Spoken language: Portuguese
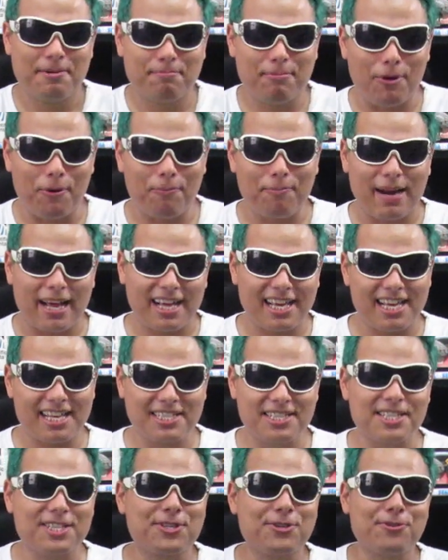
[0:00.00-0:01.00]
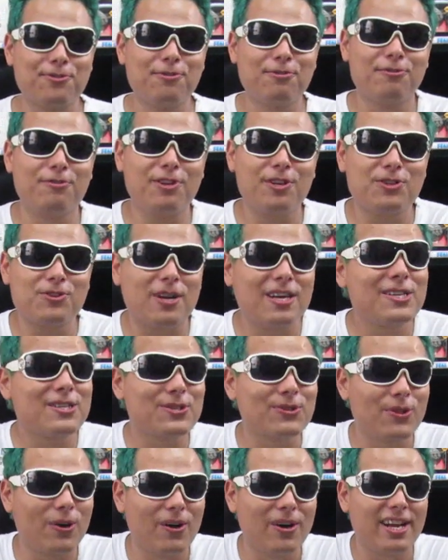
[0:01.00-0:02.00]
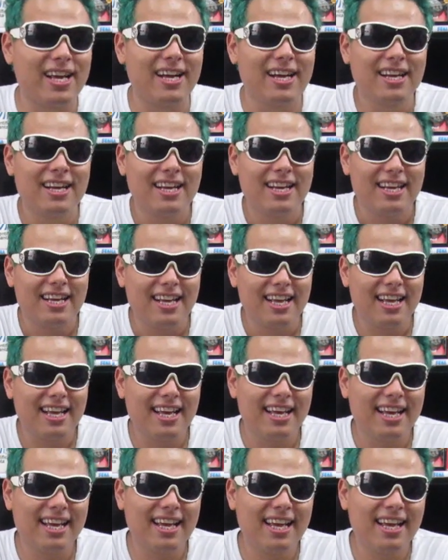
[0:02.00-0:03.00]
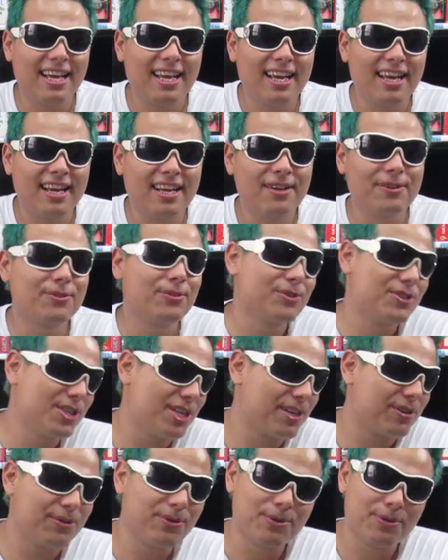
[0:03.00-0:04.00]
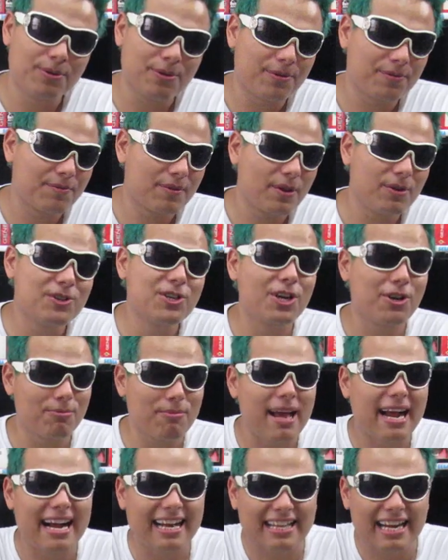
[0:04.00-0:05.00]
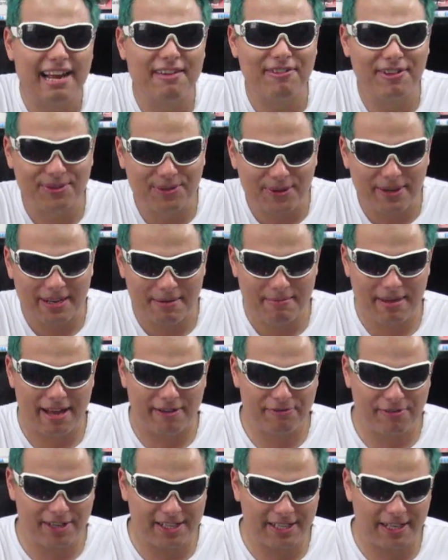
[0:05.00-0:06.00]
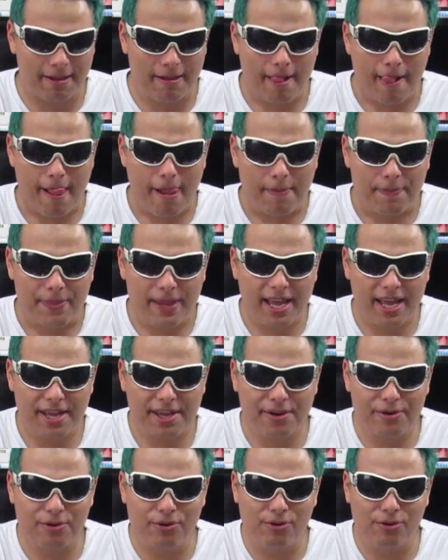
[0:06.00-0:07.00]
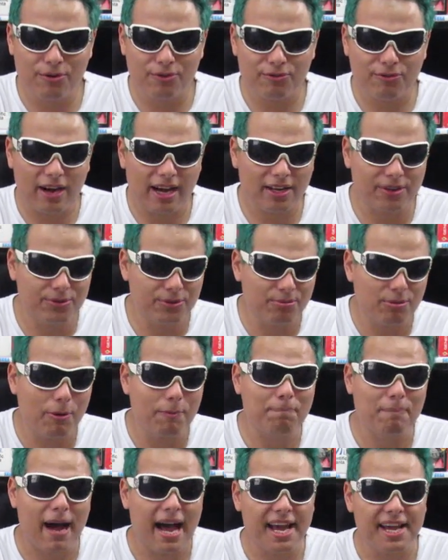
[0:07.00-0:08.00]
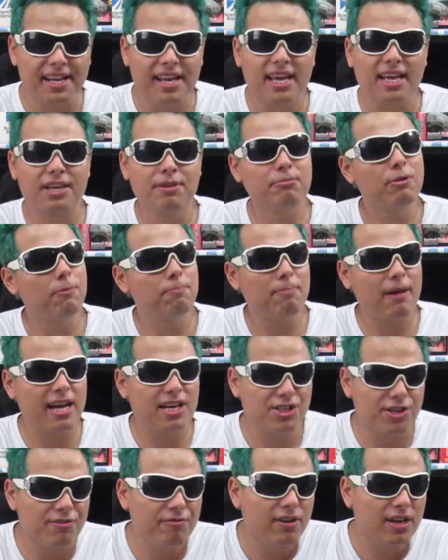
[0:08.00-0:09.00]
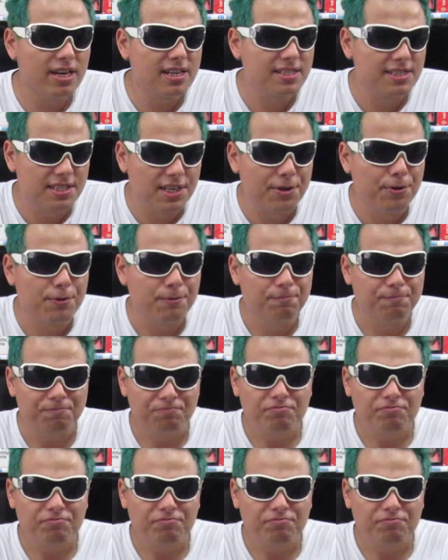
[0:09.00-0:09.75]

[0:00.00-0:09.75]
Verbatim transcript: Bom, para quem assistiu o vídeo, a história é, é, do dia o, o dia que o Mega Drive entrou na minha vida, né, eu falo do meu pai, né, que meu pai já faleceu,